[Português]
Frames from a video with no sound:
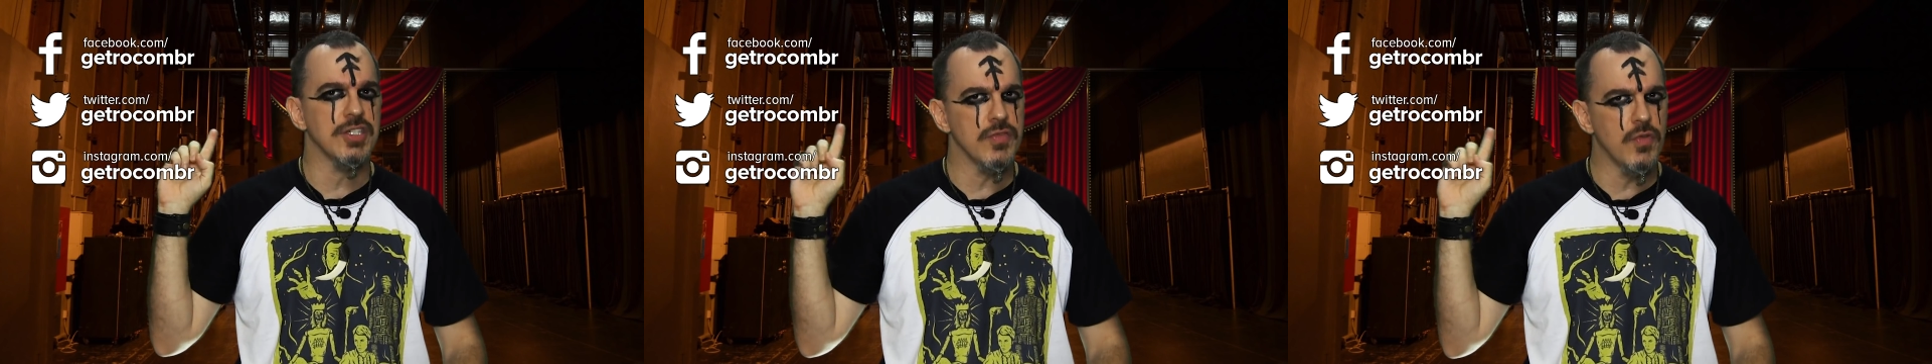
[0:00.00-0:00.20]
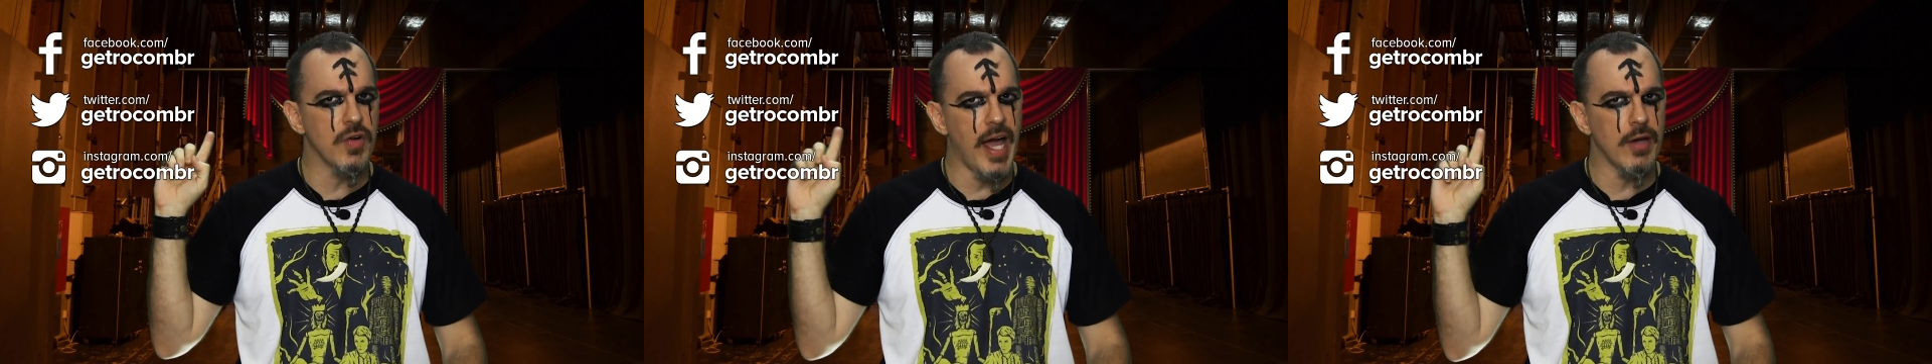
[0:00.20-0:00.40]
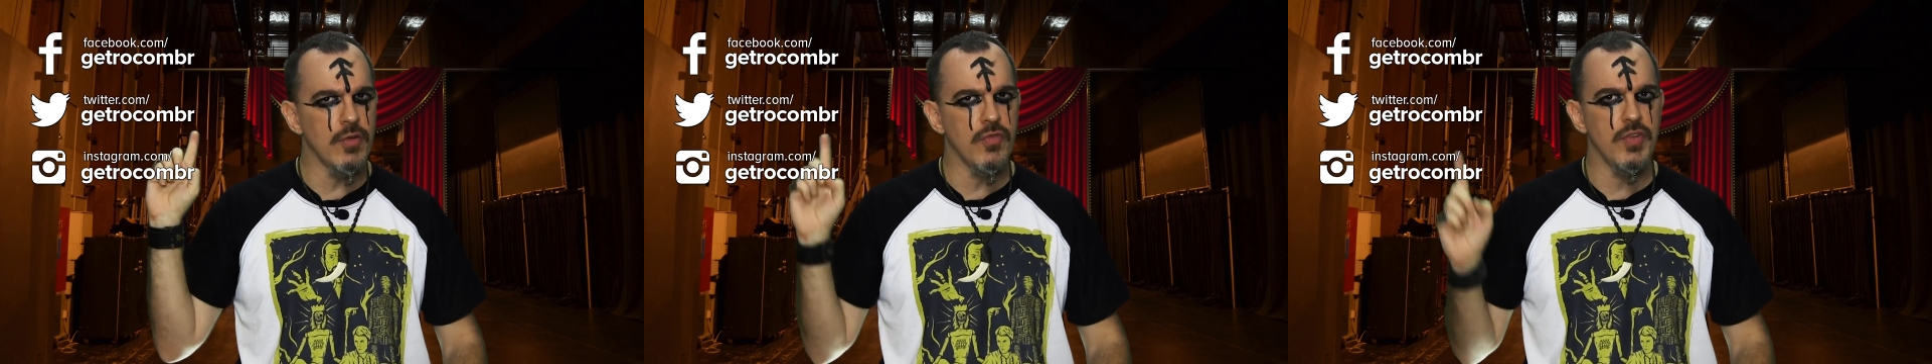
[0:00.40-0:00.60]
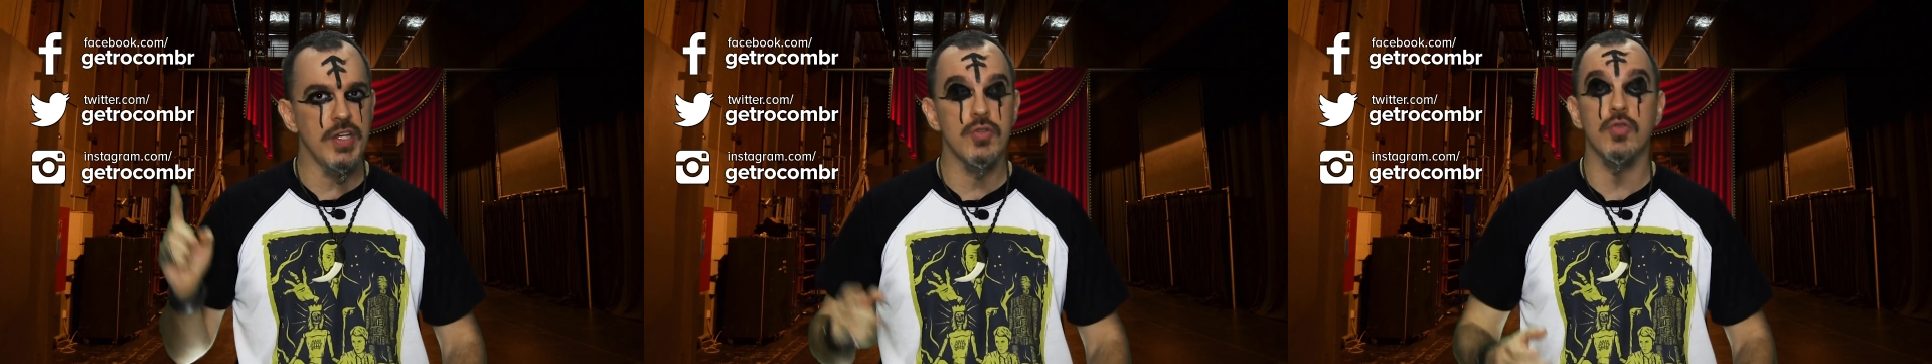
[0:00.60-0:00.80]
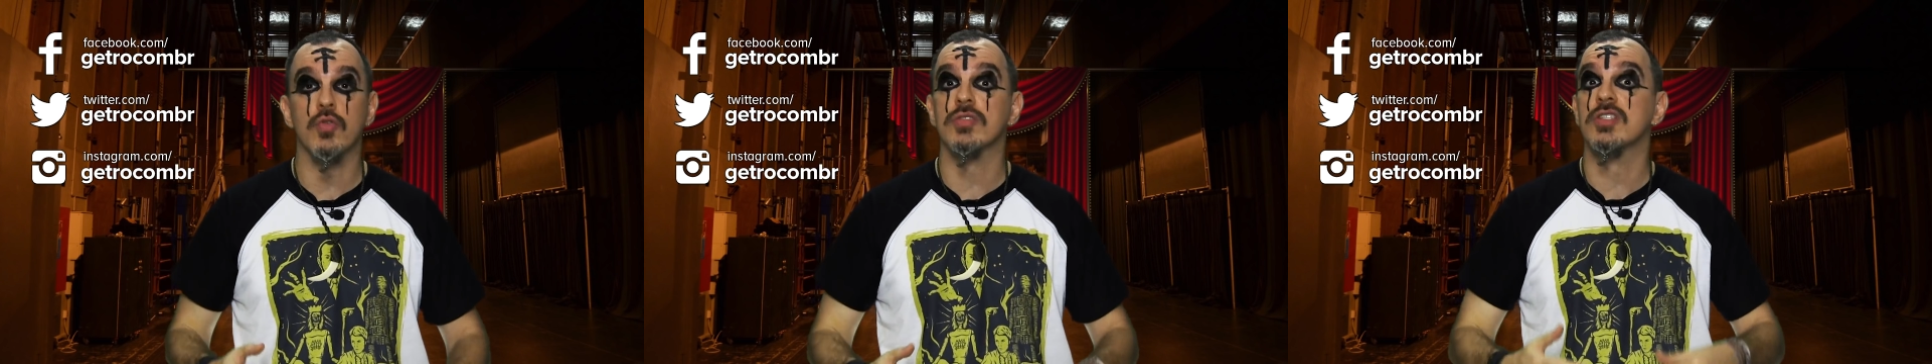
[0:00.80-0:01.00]
divulgar o
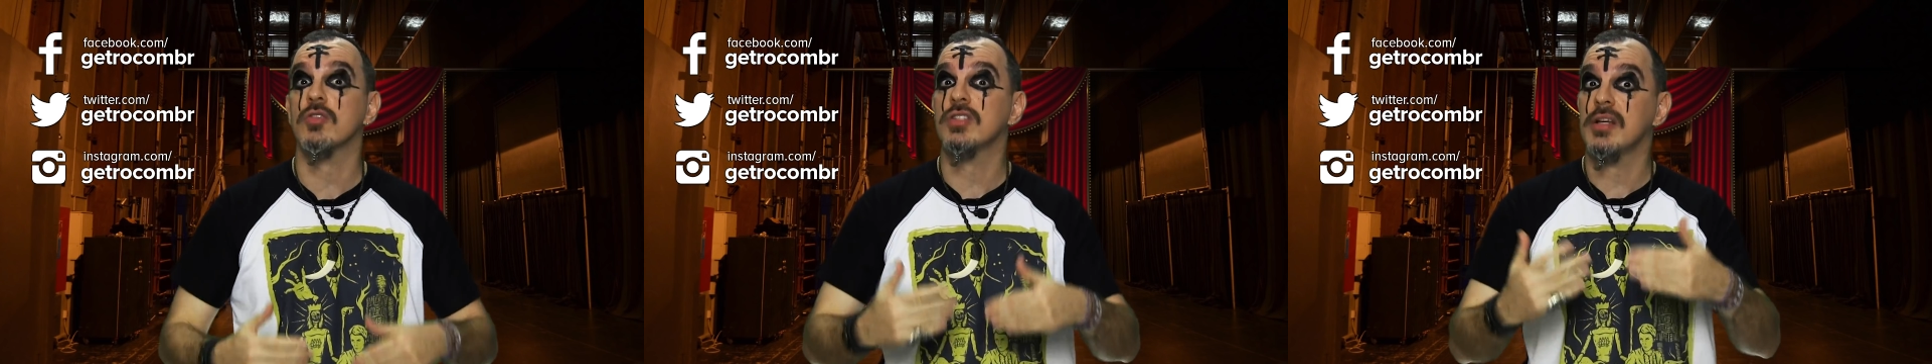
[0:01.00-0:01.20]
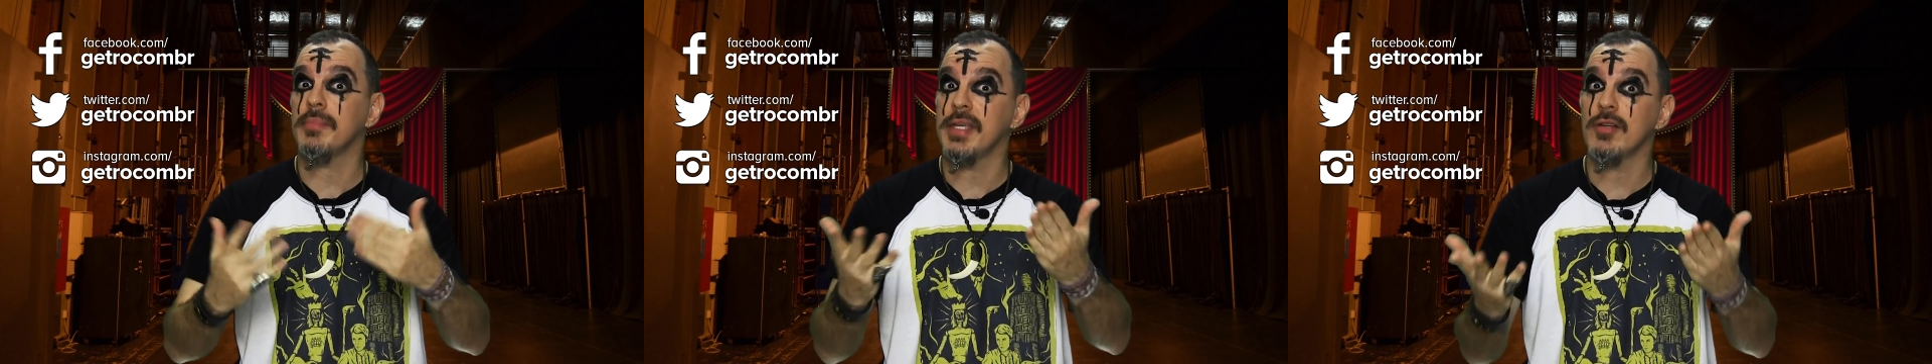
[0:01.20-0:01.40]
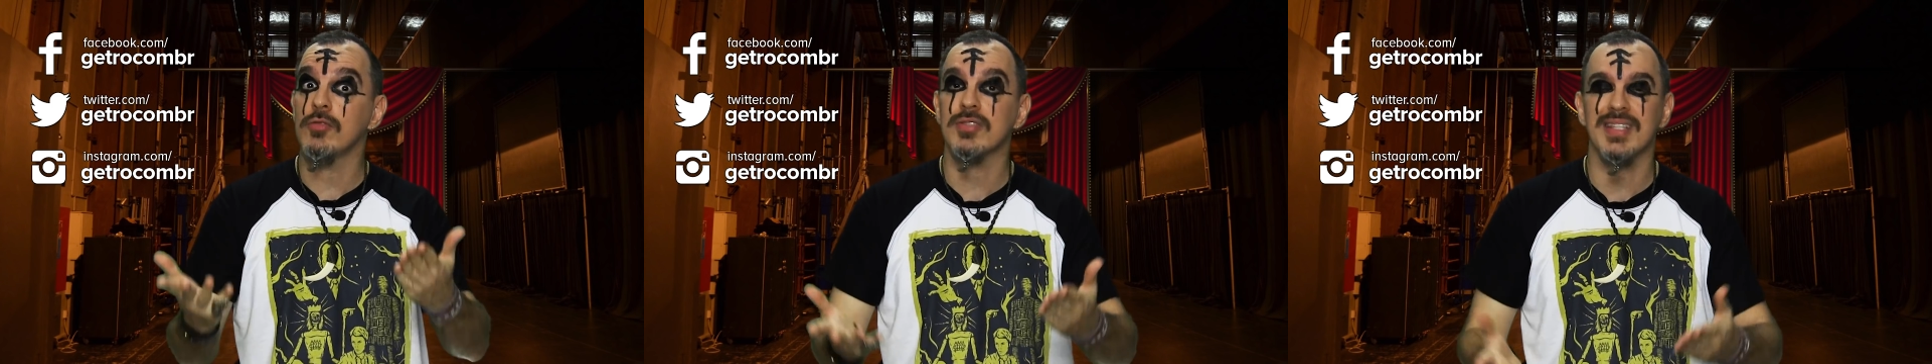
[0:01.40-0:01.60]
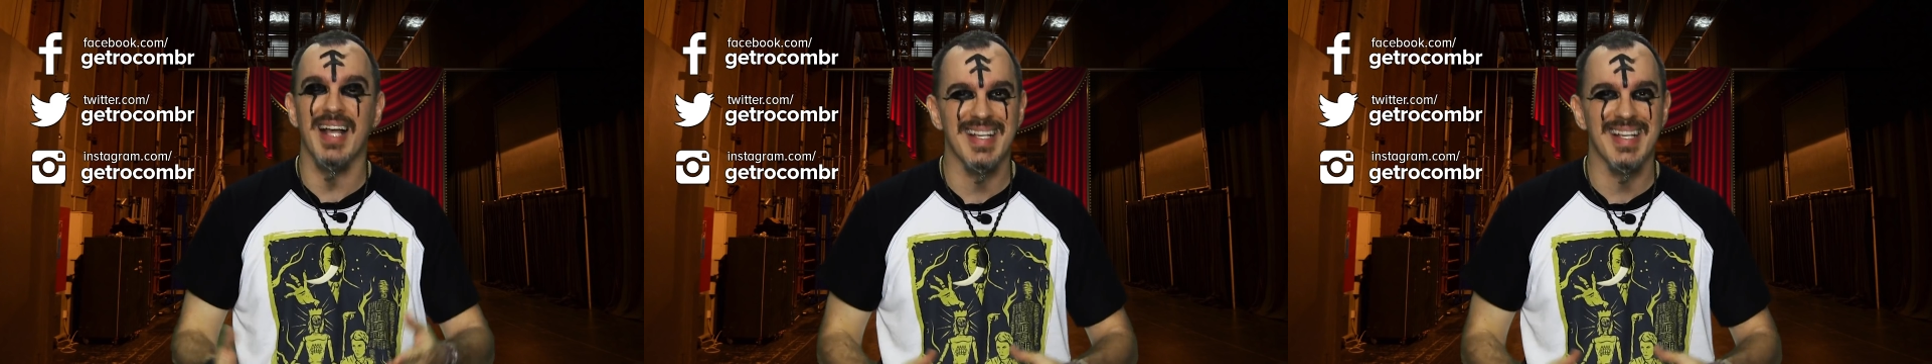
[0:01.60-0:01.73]
vídeo com seus amigos